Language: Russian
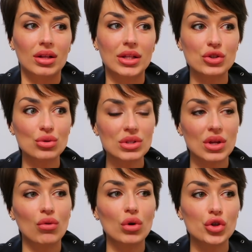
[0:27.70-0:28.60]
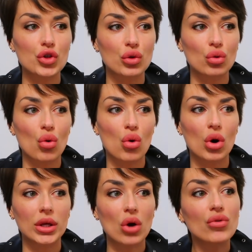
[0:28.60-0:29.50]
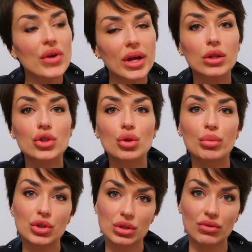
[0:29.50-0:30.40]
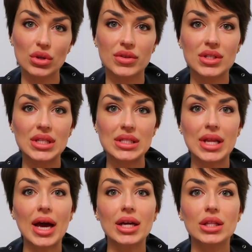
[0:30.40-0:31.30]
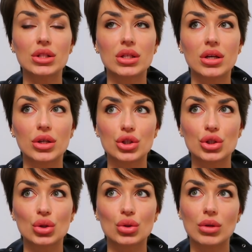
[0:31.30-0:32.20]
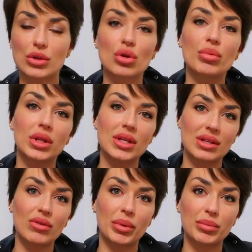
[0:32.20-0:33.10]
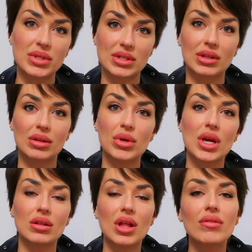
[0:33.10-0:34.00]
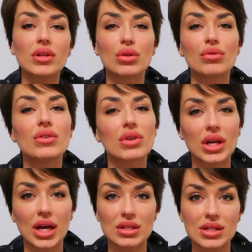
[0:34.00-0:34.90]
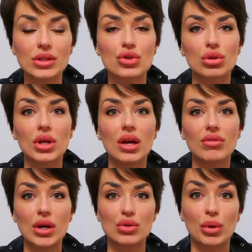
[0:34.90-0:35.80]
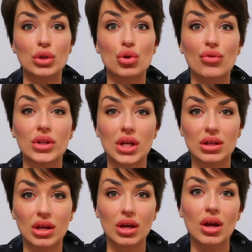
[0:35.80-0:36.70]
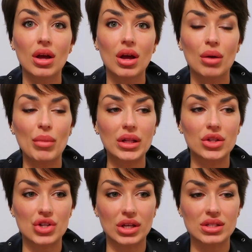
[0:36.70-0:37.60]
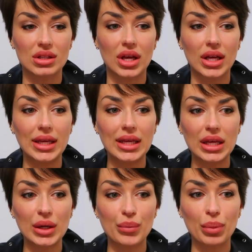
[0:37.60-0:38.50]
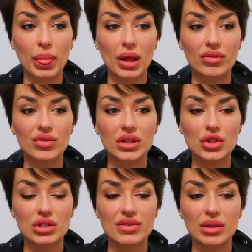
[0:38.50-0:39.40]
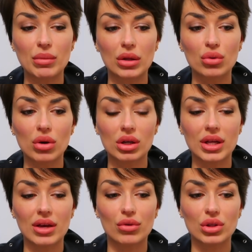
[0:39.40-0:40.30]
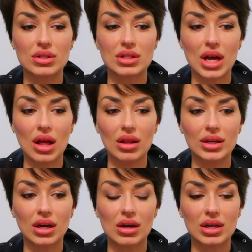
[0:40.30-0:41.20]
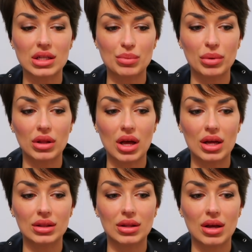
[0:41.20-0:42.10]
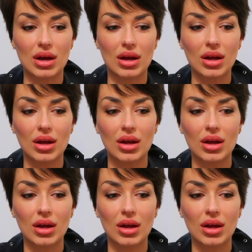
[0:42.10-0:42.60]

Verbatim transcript: Начну с того, что я уверена, что большинство из вас не знает, что особенно если вы подписаны на меня недавно, то вы наверняка не знаете, что я являюсь большой фанаткой Майкла Джексона. И в 2009 году, когда его не стало, я как раз была на